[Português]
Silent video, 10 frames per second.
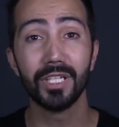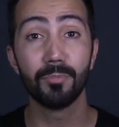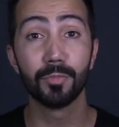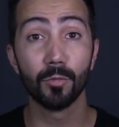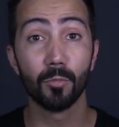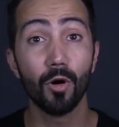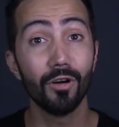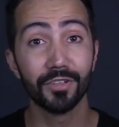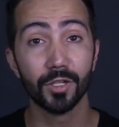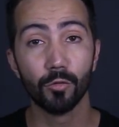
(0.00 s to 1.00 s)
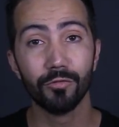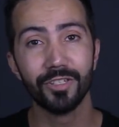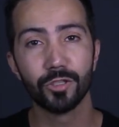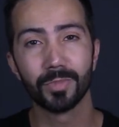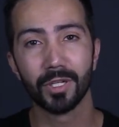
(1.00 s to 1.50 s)
ele promove o
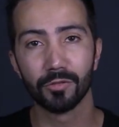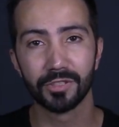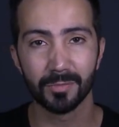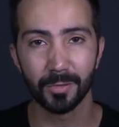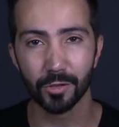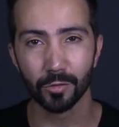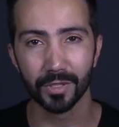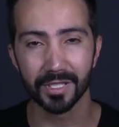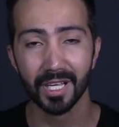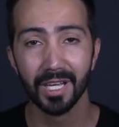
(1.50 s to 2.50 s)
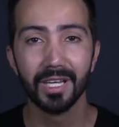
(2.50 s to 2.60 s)
vídeo para outras pessoas.